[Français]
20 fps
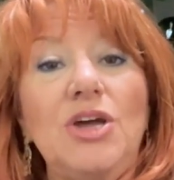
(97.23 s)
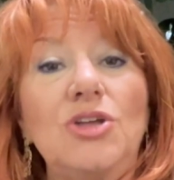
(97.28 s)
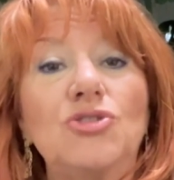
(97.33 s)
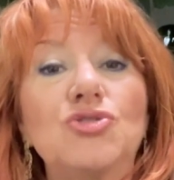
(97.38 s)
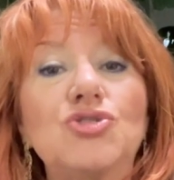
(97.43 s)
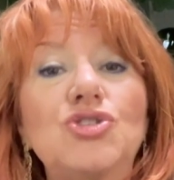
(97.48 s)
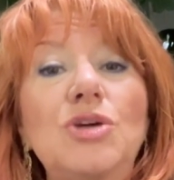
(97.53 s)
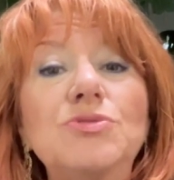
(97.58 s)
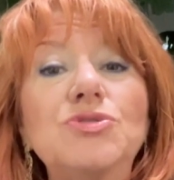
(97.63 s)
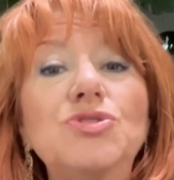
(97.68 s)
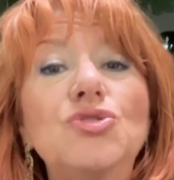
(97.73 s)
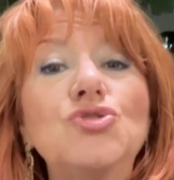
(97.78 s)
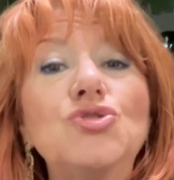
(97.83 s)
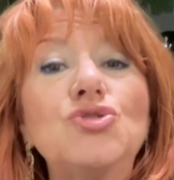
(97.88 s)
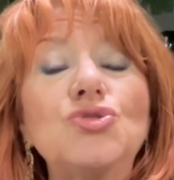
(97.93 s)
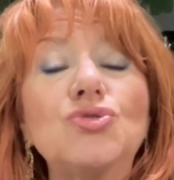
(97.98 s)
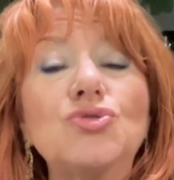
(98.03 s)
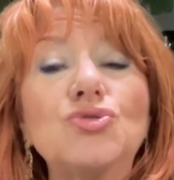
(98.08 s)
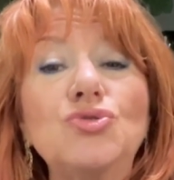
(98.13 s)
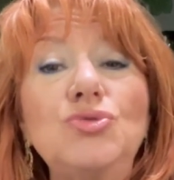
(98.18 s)
Nous sommes
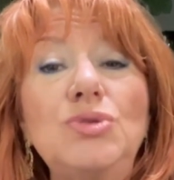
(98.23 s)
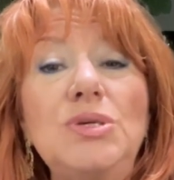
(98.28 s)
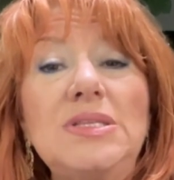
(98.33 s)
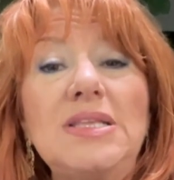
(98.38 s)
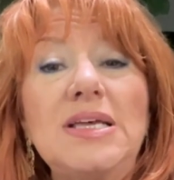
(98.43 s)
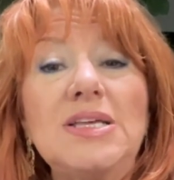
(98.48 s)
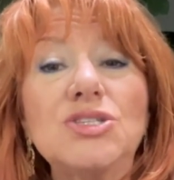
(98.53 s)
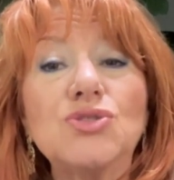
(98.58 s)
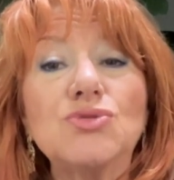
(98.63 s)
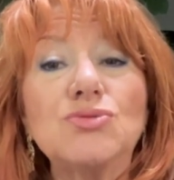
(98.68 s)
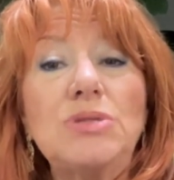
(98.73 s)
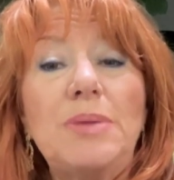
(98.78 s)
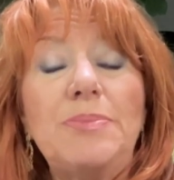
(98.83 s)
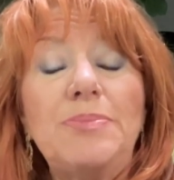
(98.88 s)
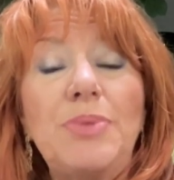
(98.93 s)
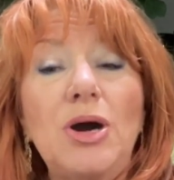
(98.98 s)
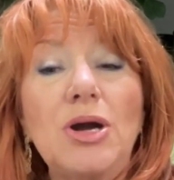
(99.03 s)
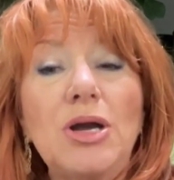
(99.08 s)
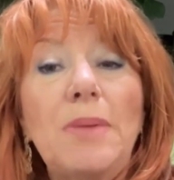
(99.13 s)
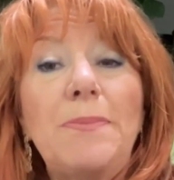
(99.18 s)
aujourd'hui dans une
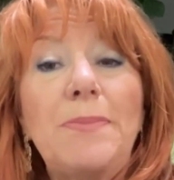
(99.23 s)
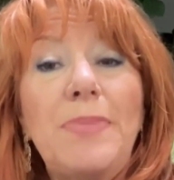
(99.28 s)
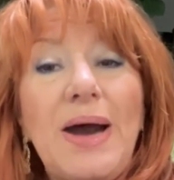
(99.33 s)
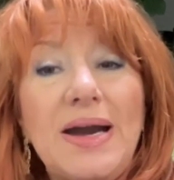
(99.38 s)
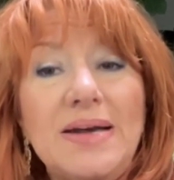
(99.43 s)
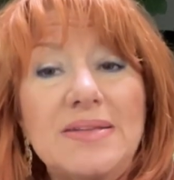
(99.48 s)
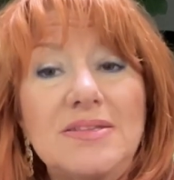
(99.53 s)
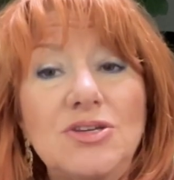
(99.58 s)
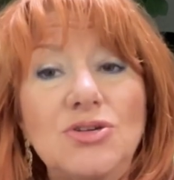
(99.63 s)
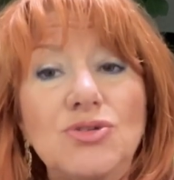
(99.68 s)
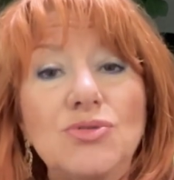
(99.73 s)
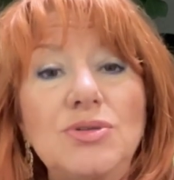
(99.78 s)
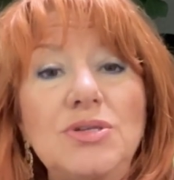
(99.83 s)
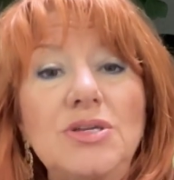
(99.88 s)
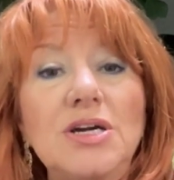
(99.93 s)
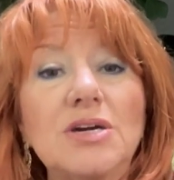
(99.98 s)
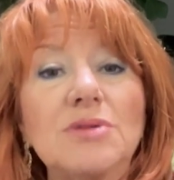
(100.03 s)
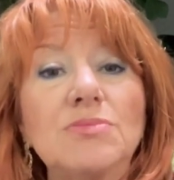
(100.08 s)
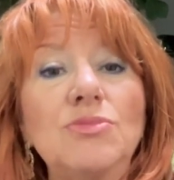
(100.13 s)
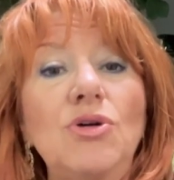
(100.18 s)
époque
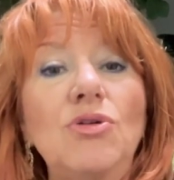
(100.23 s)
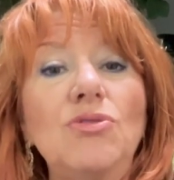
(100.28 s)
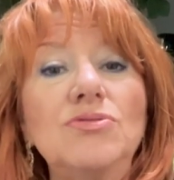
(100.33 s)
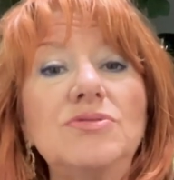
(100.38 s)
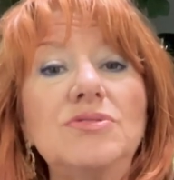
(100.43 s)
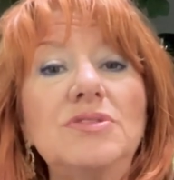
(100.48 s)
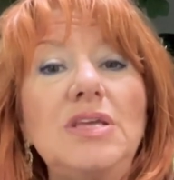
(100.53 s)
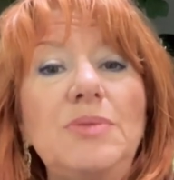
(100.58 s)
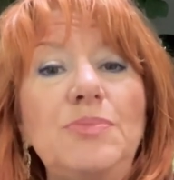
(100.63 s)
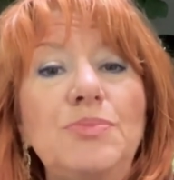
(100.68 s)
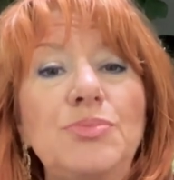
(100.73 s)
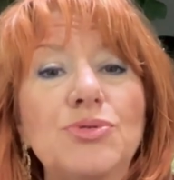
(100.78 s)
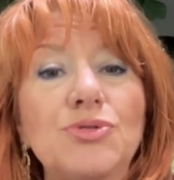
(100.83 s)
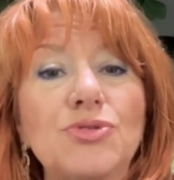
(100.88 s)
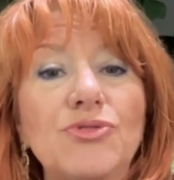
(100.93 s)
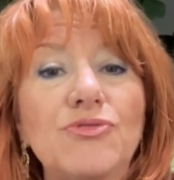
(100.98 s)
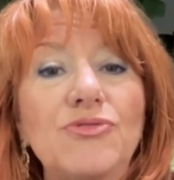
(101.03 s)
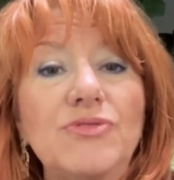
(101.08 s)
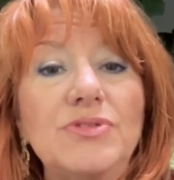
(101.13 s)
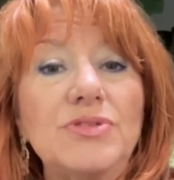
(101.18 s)
particulièrement
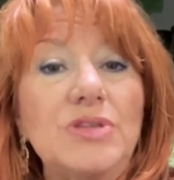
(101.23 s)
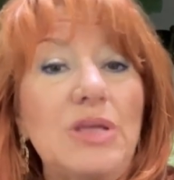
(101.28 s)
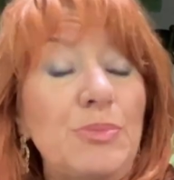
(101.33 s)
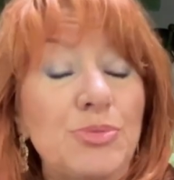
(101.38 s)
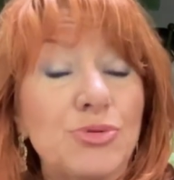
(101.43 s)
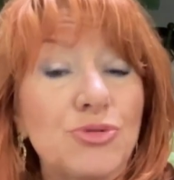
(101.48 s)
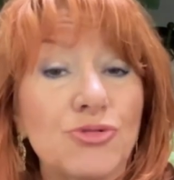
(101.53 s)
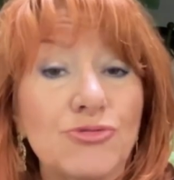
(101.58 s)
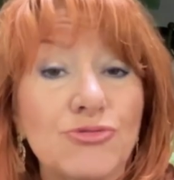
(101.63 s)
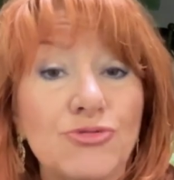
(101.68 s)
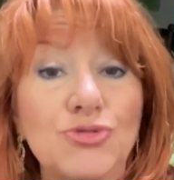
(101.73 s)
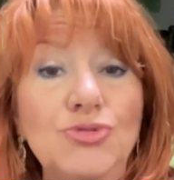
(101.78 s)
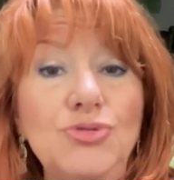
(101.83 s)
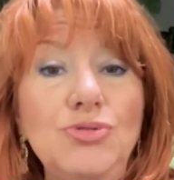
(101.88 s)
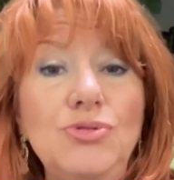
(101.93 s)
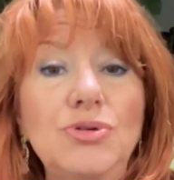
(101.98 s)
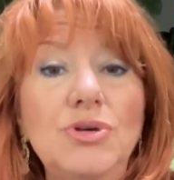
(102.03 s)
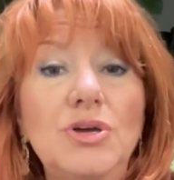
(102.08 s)
dépourvue,